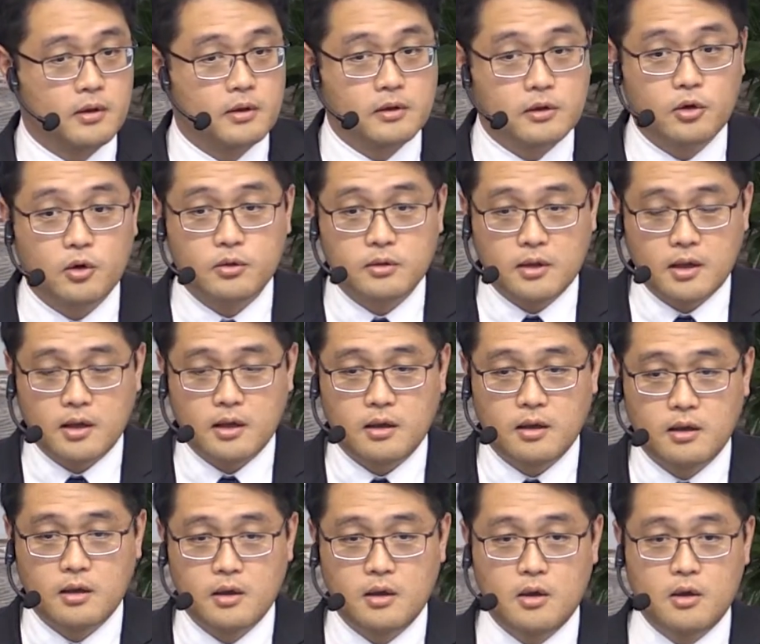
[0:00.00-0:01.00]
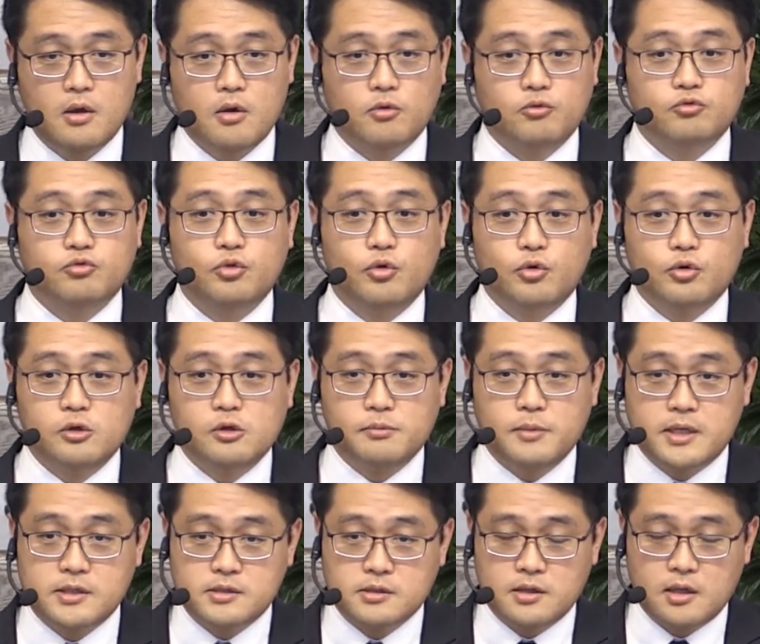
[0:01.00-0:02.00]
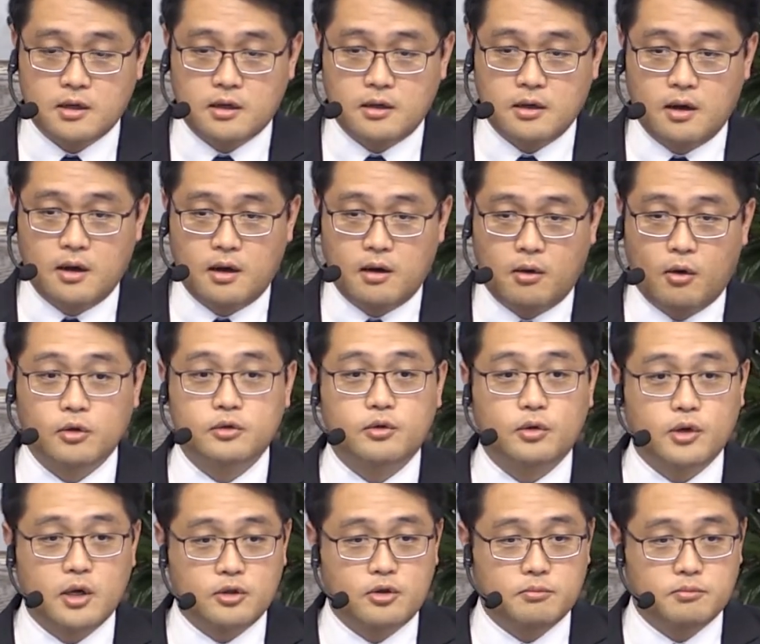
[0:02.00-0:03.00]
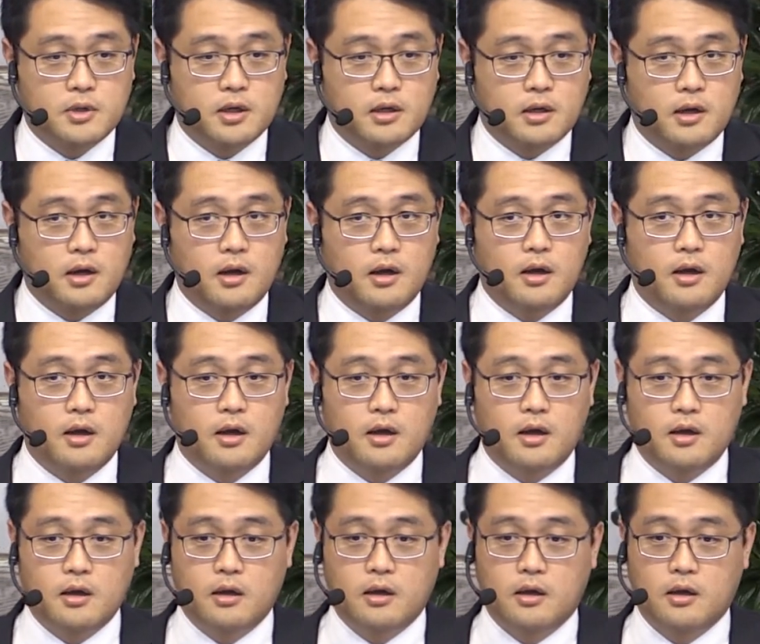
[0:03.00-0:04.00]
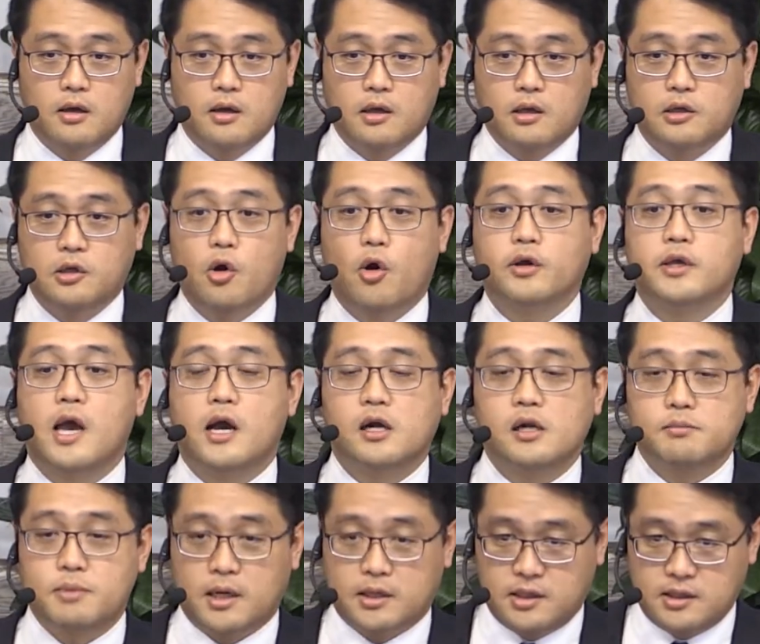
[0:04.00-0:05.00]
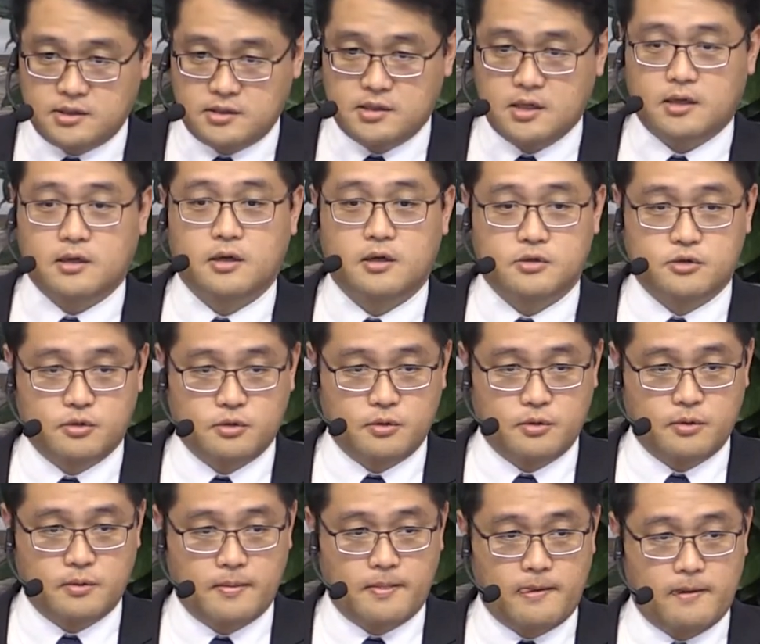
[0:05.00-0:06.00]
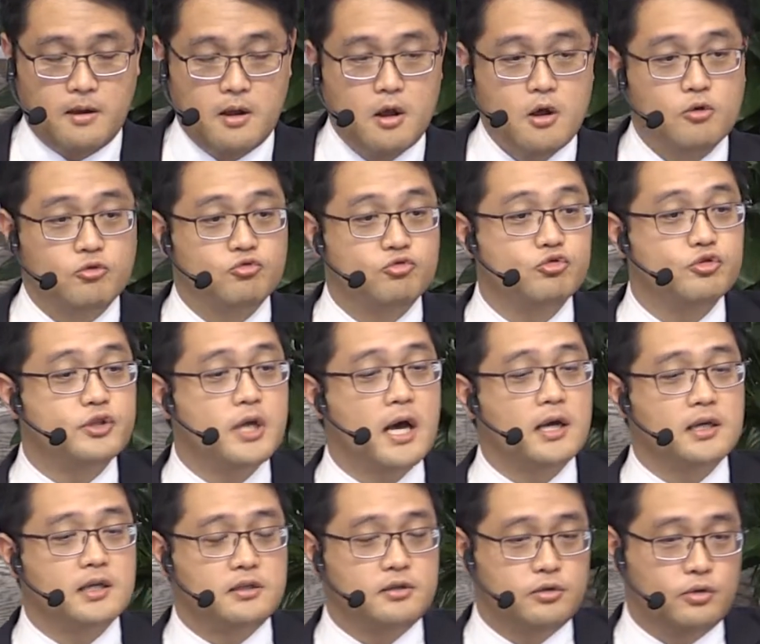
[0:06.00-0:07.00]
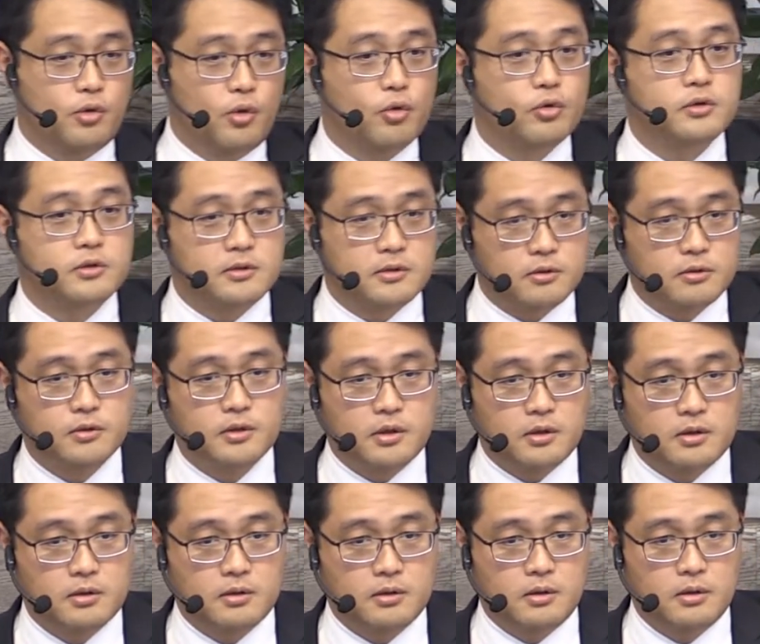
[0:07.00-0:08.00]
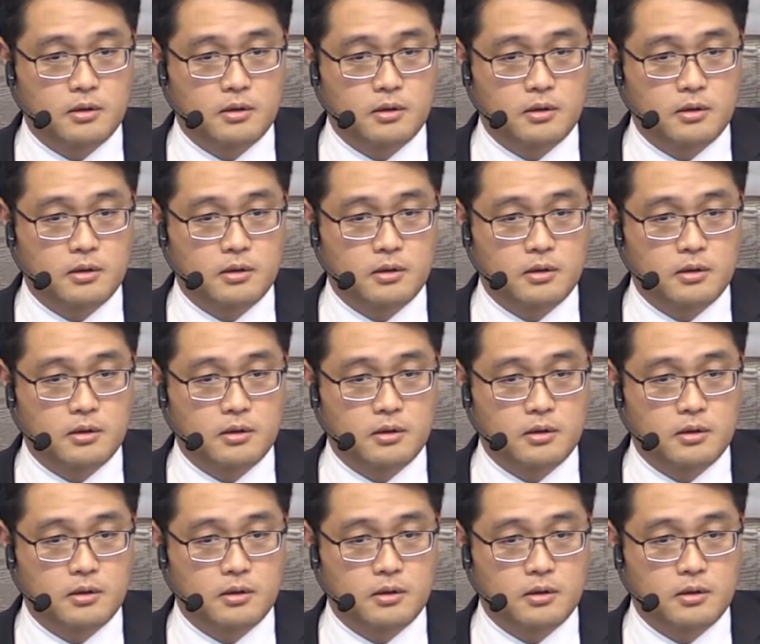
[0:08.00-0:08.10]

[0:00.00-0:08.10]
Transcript: 그런데 우호를 맺으니까 어떻게 됩니까? 영향을 받기 시작하죠. 우상이 들어오는 거예요.